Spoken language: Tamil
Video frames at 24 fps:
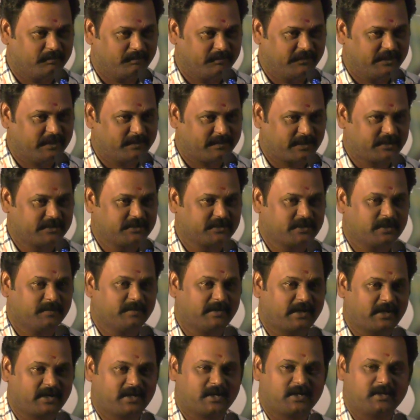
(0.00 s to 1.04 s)
இந்த படத்துக்கு
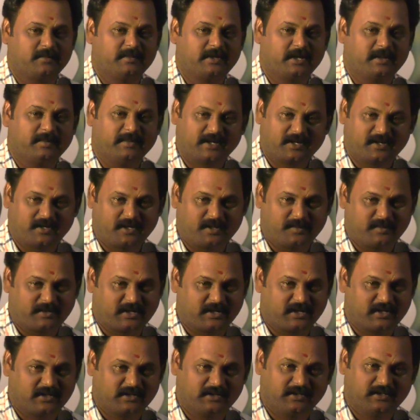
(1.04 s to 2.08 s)
மெனக்கட்ட மாதிரி
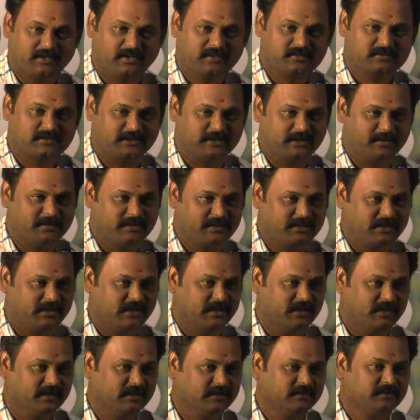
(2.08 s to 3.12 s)
மெனக்கட்டு சத்தியமாக
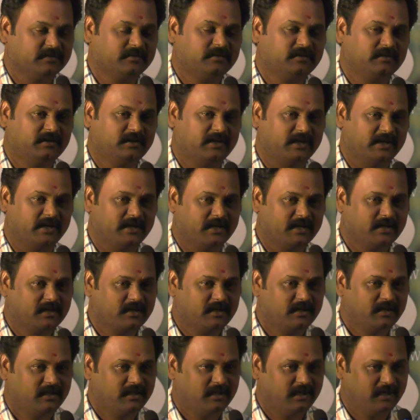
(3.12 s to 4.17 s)
தெரியாது ஏன்னா
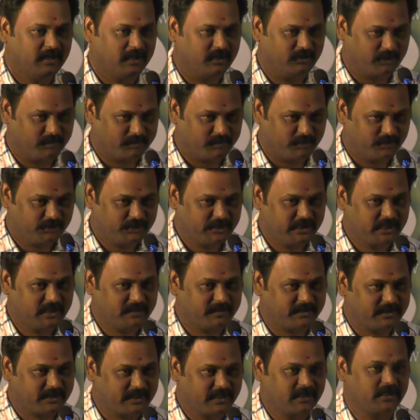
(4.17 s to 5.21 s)
அவர் முந்தைய
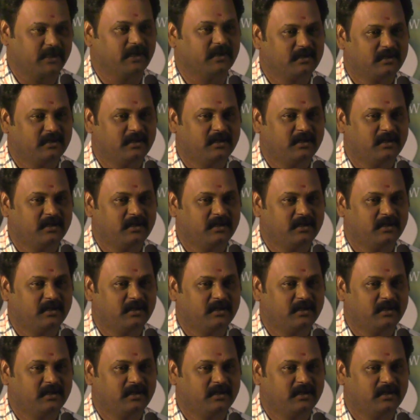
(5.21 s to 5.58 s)
படங்கள்